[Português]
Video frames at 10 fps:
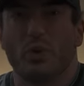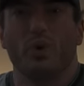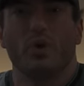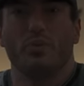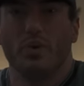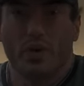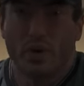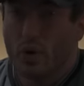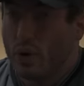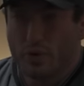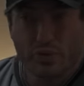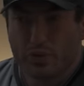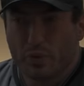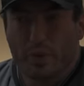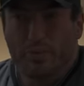roubo,
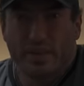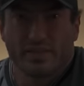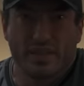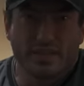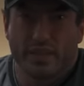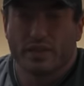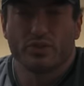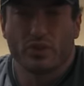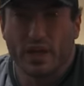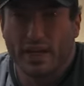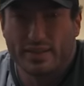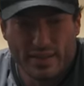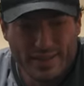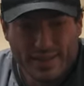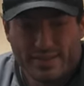outros grupamentos entrem na jogada,
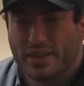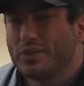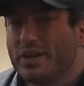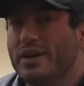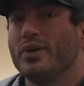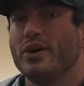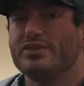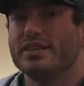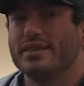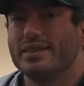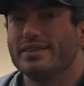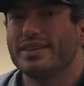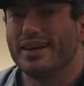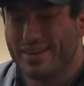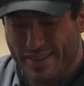sendo que não é o dia deles,
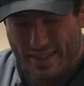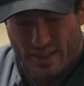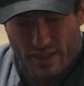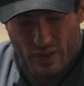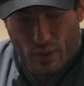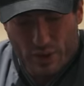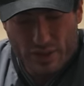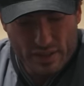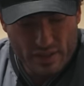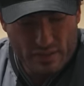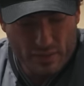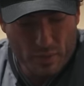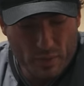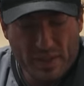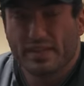tá? Hoje,
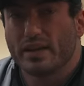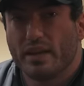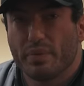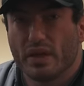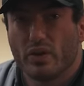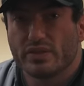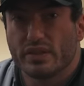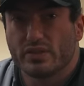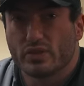vamos começar aqui pela rosca